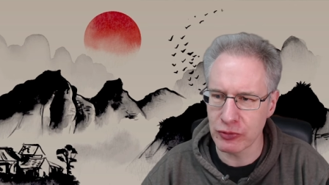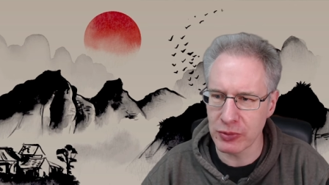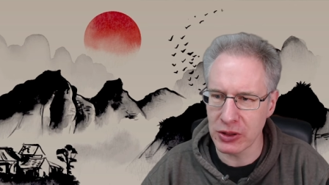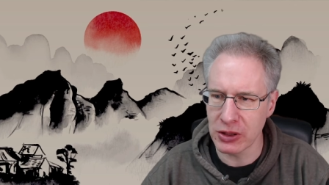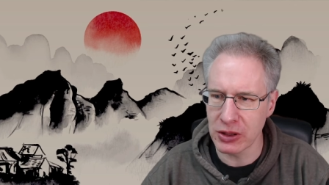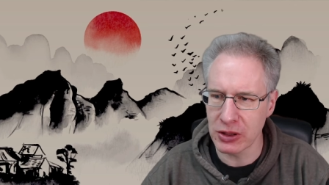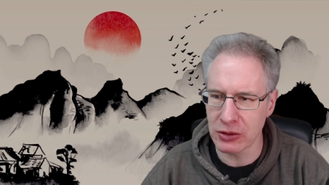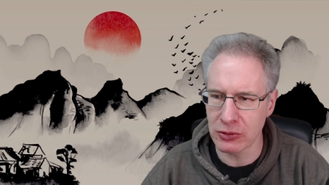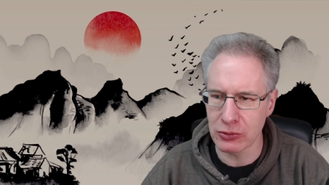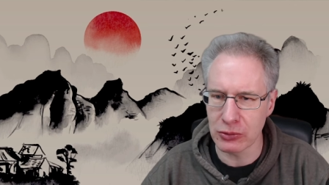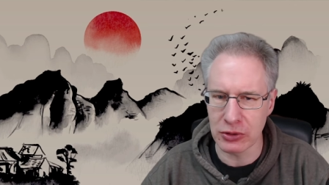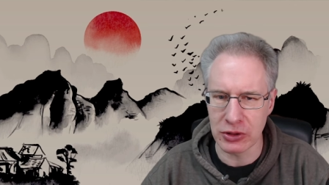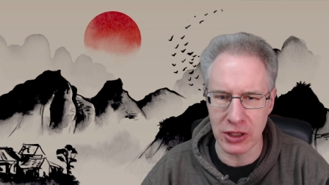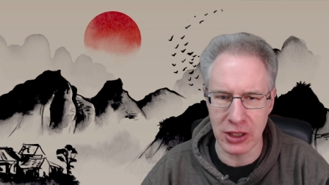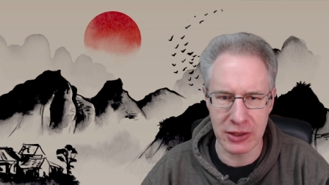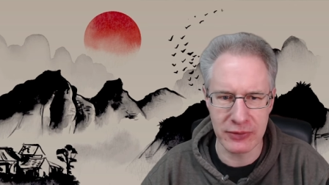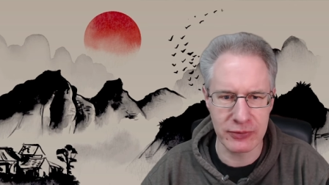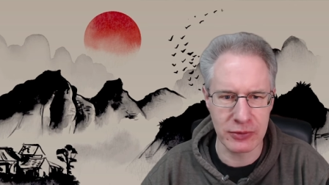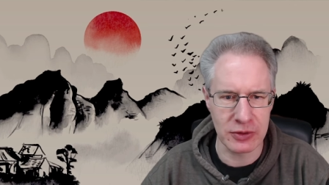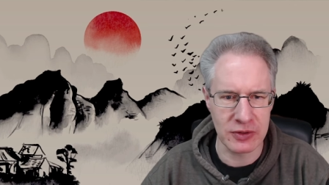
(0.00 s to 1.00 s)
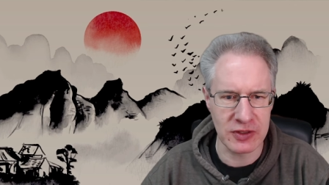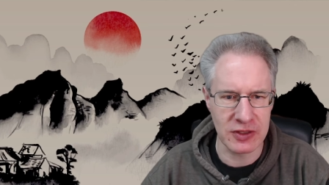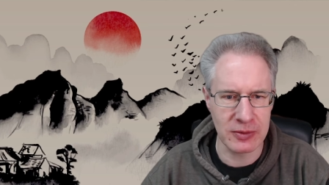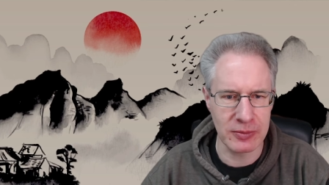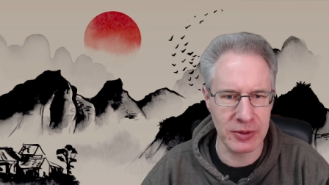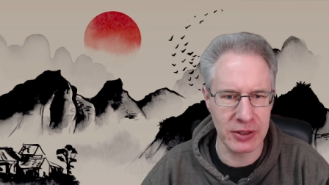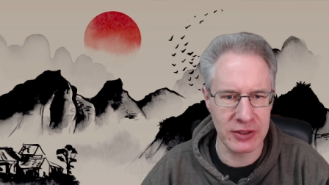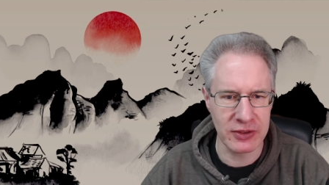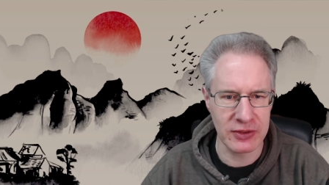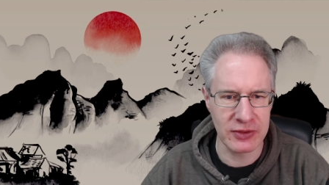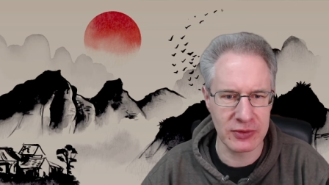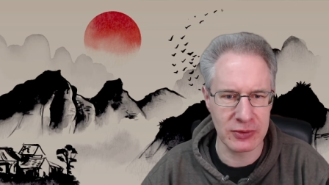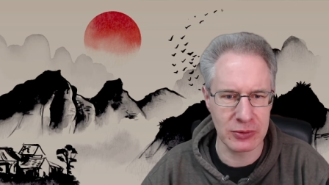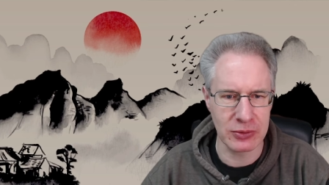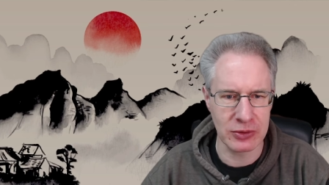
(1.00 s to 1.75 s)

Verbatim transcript: spieler gut nachvollziehbar ist.